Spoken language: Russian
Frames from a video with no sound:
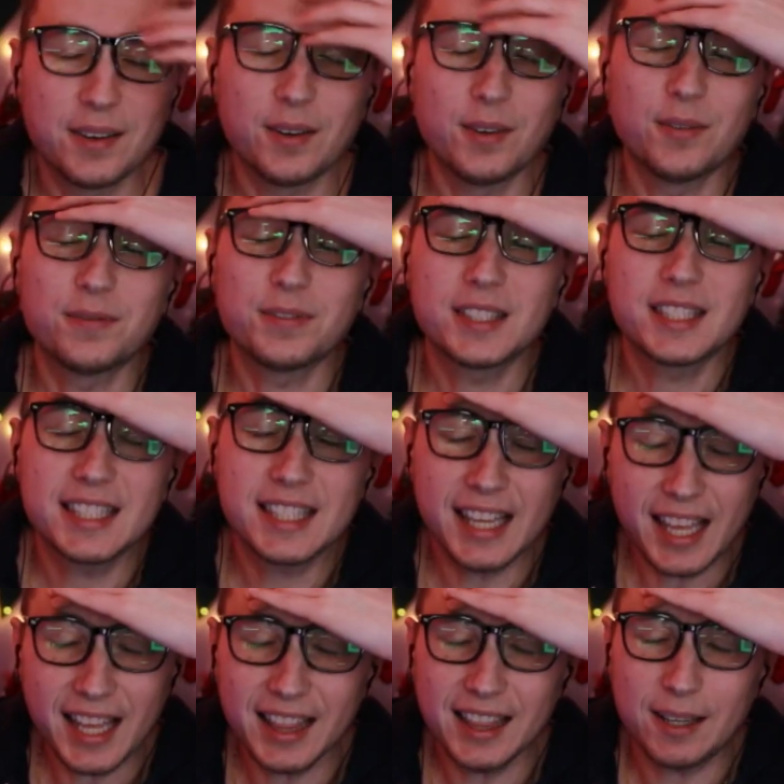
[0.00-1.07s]
В
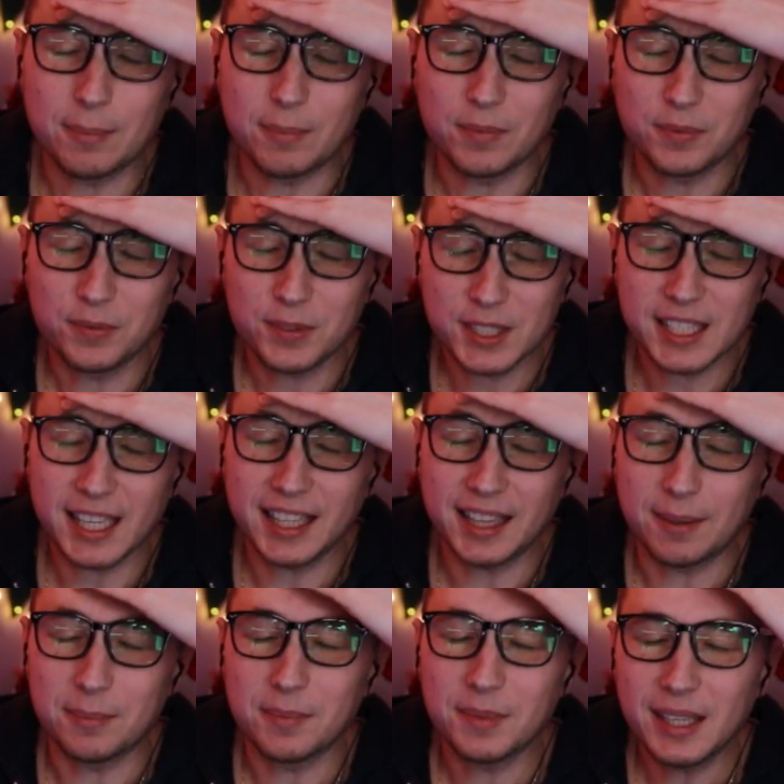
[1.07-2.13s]
целом, в
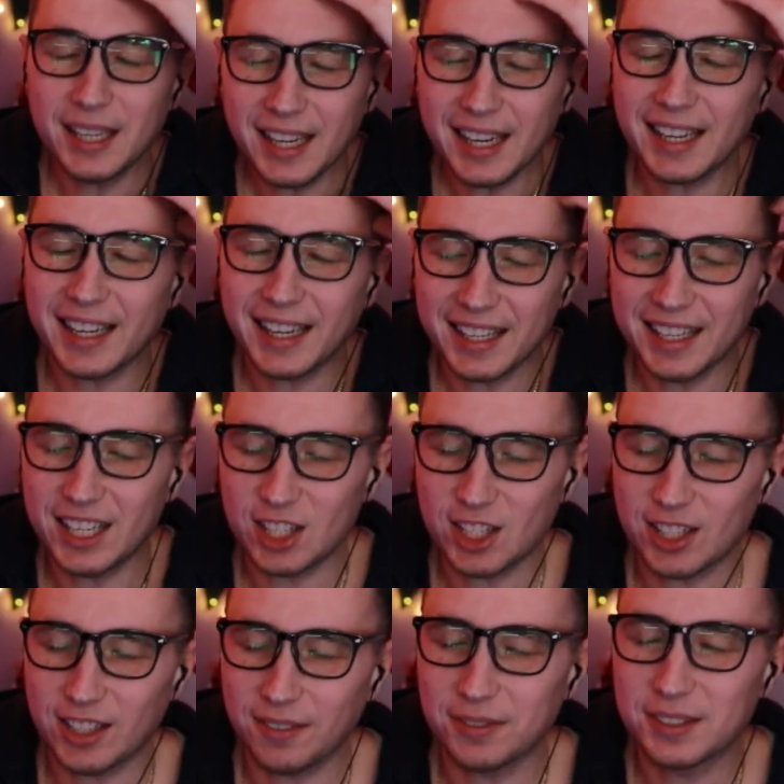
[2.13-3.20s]
целом, мне,
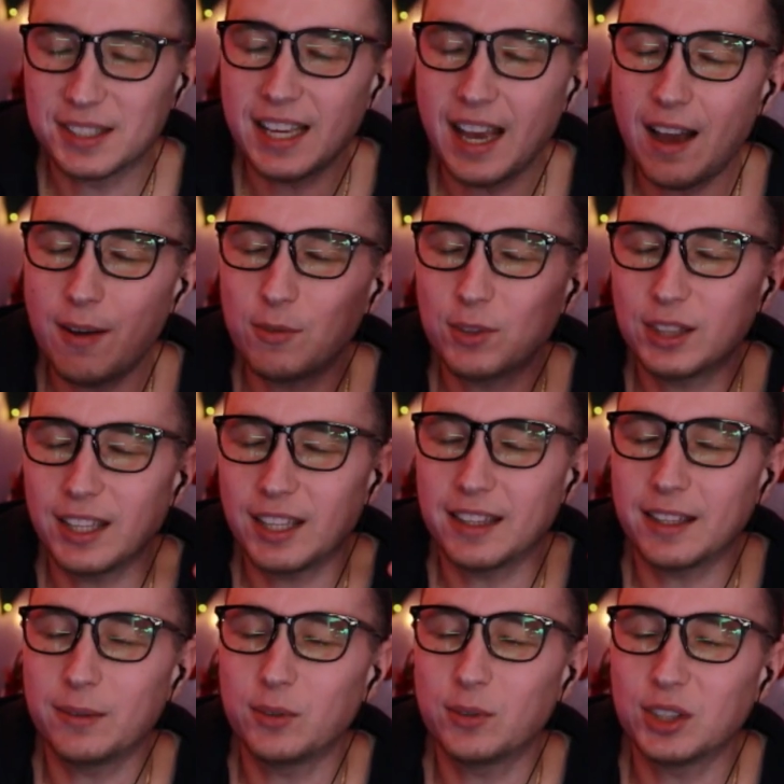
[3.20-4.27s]
конечно, вся вот
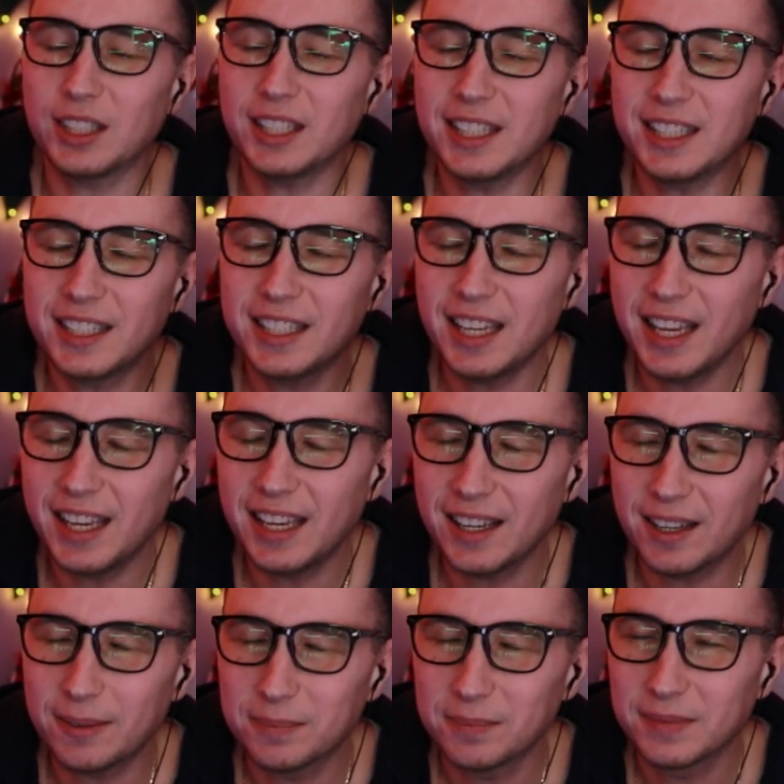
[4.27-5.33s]
эта вот
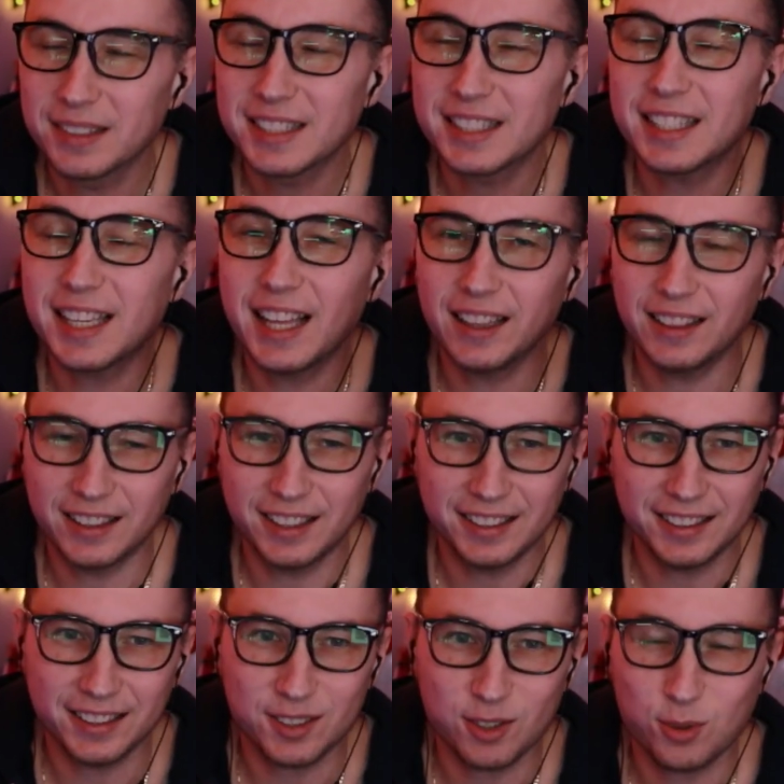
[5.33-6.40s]
идея
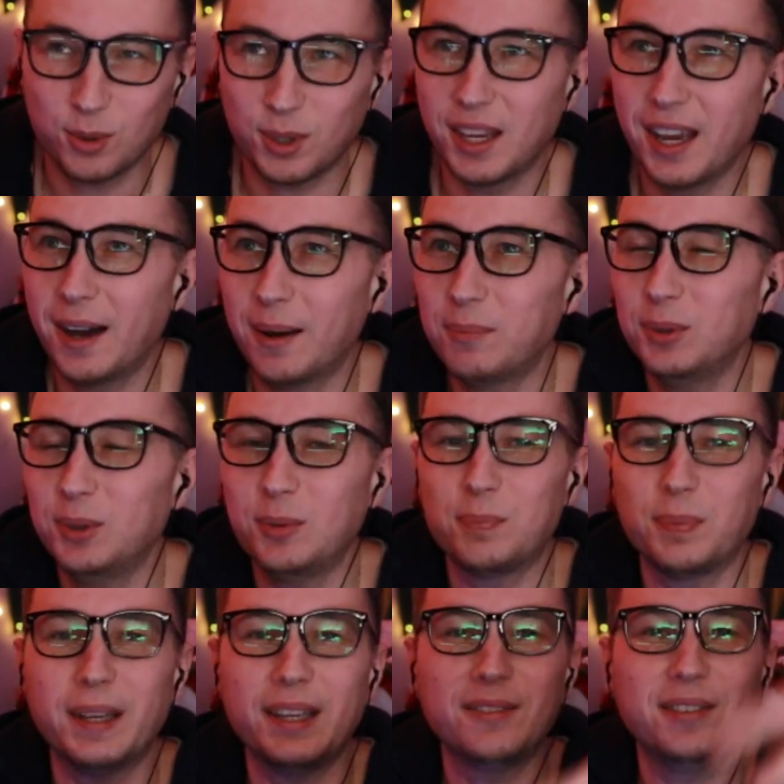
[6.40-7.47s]
Селдона, что я буду
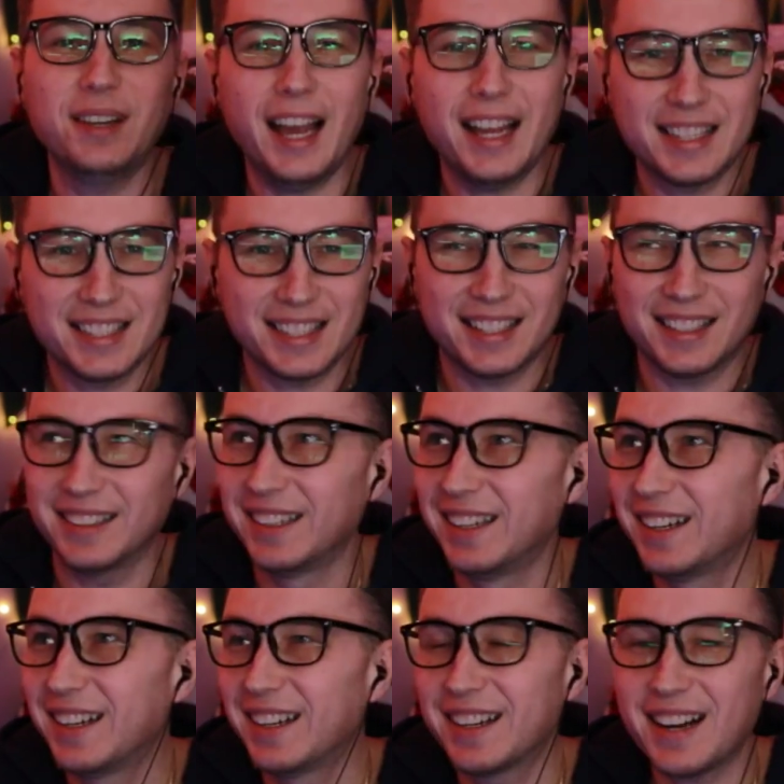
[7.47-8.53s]
появляться
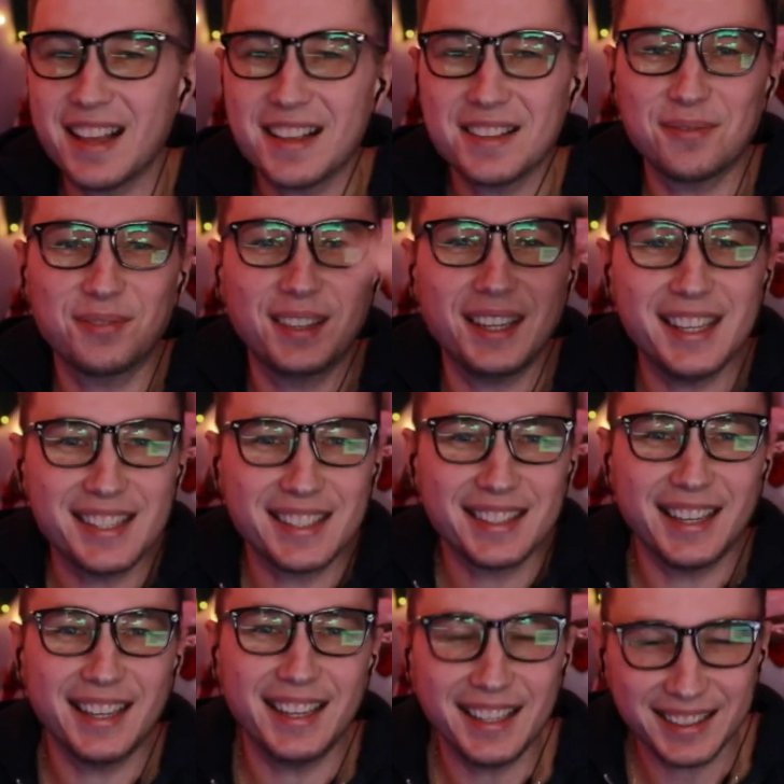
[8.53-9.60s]
раз в
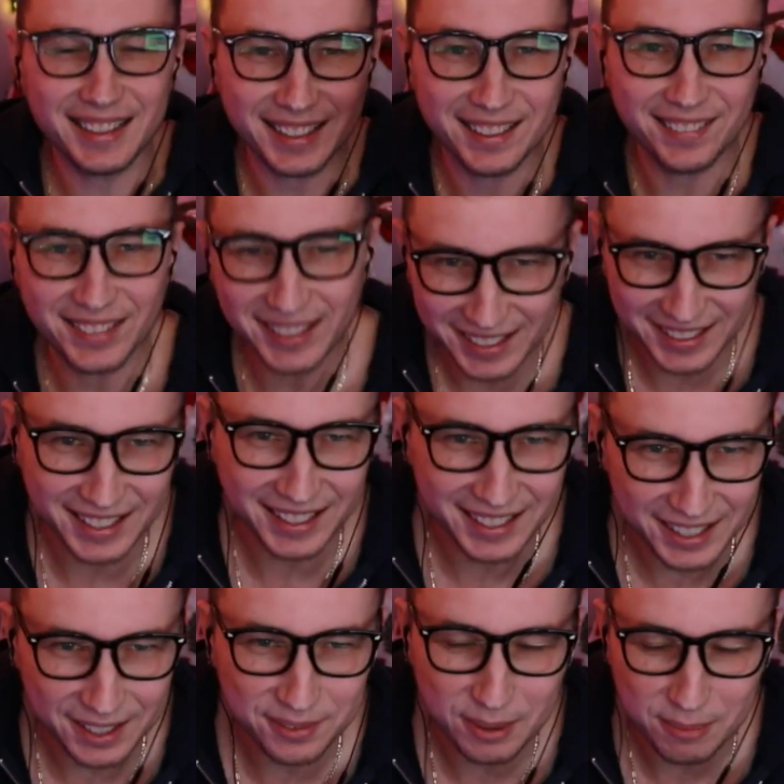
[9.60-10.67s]
300 лет и говорить,
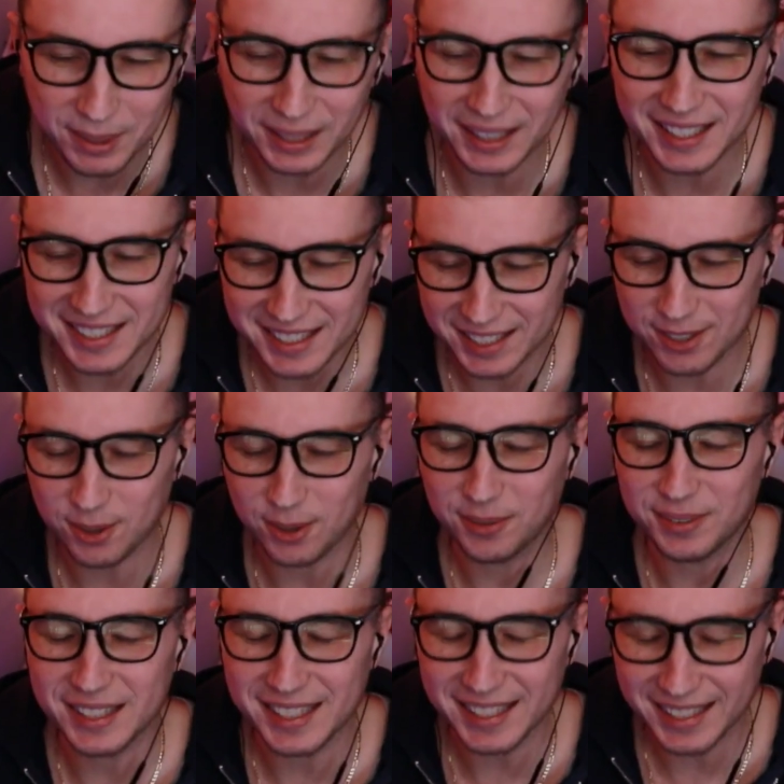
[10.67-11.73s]
какие вы молодцы, что
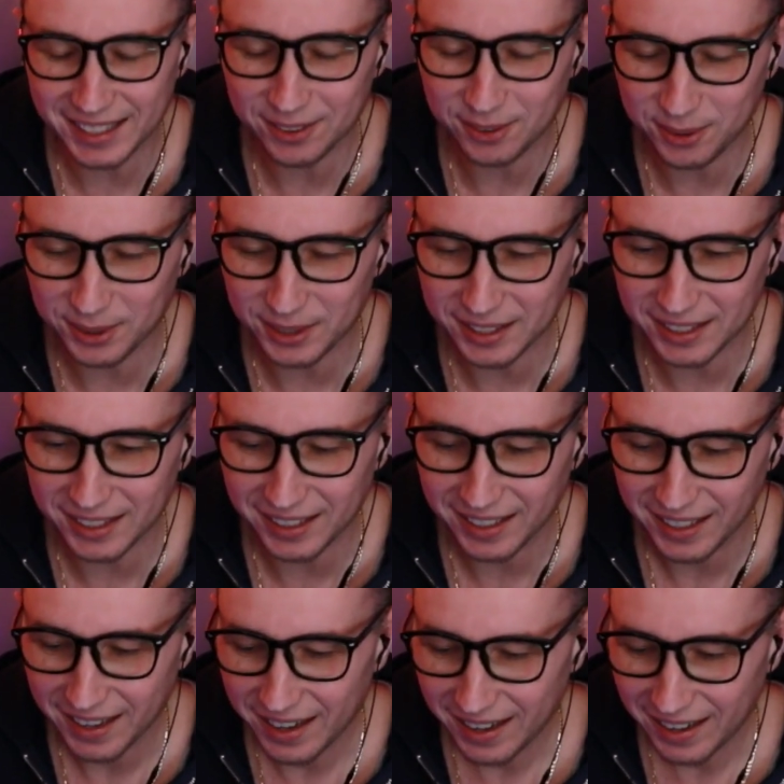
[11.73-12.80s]
вы следуете э,
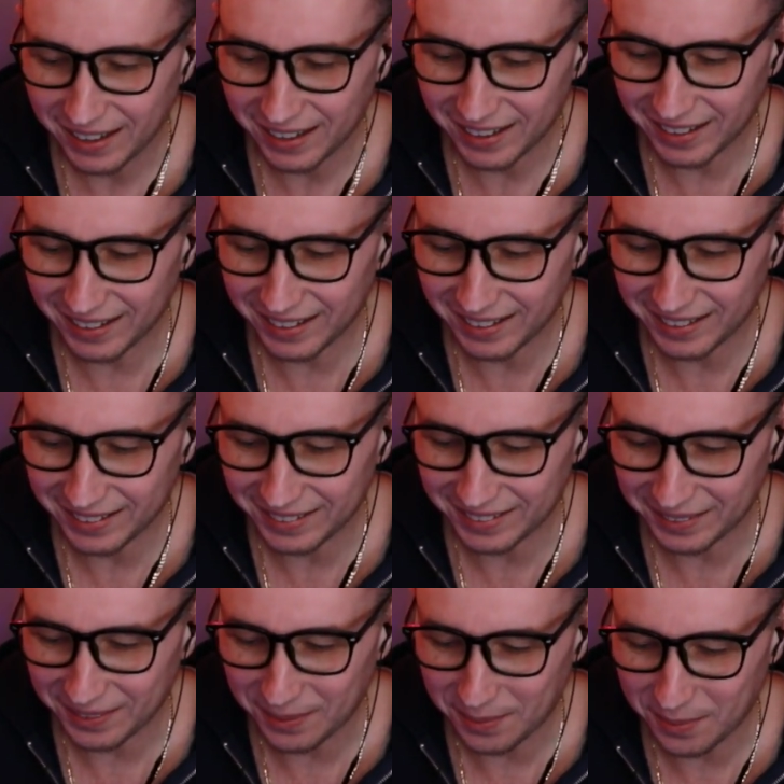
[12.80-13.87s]

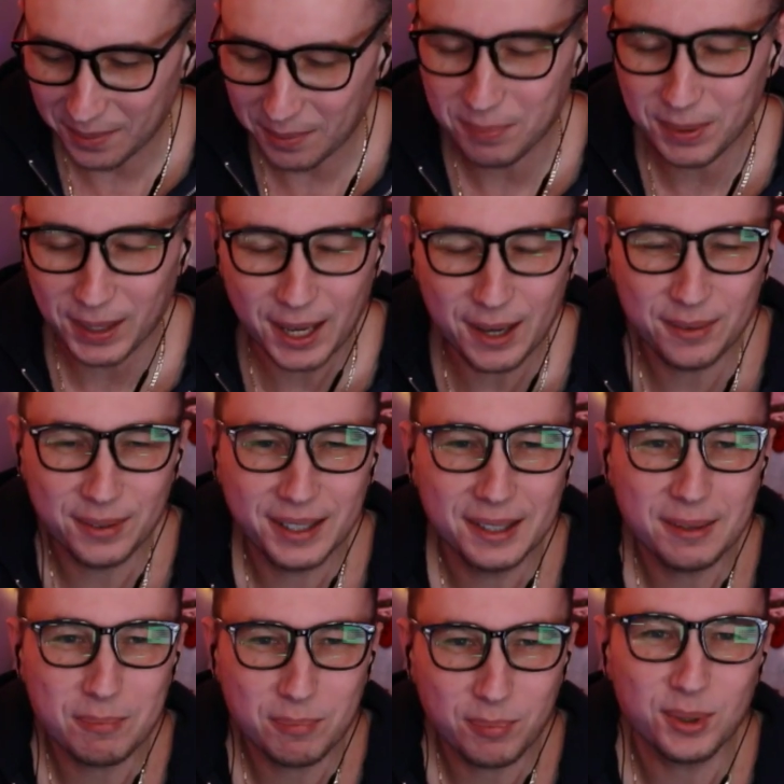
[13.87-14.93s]

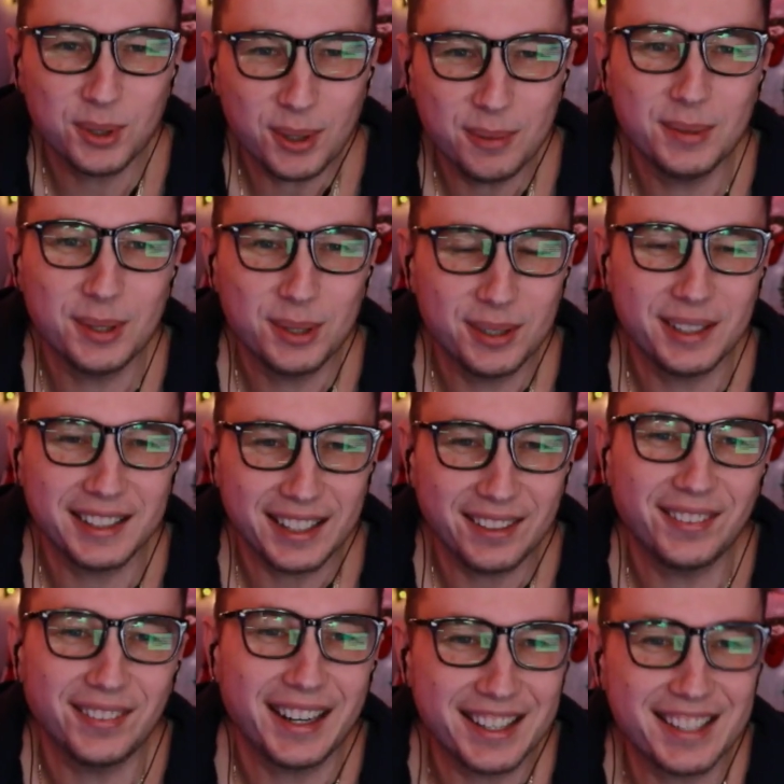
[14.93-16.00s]
правильным путем идете,
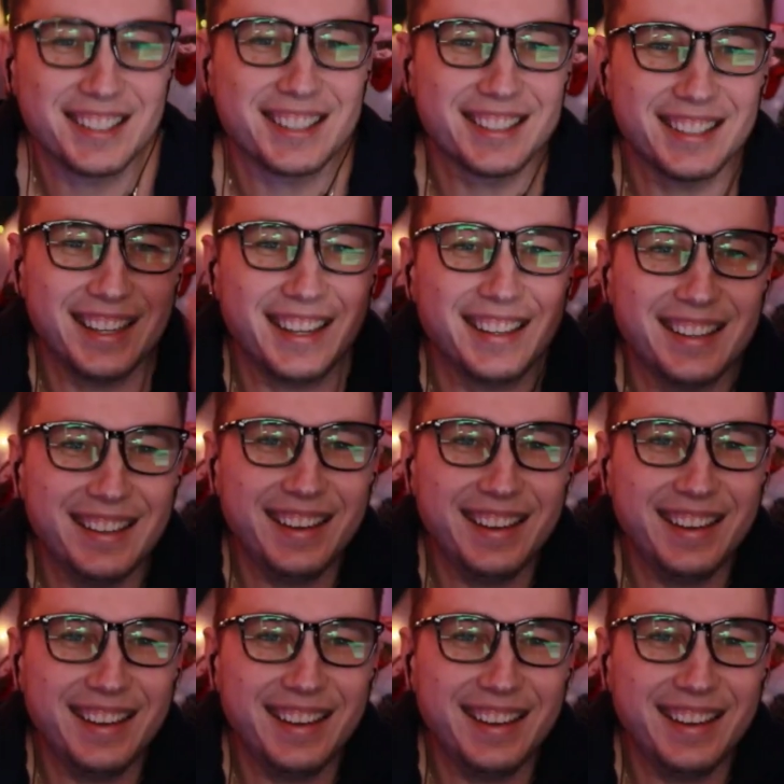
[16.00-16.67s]
товарищи, знаете.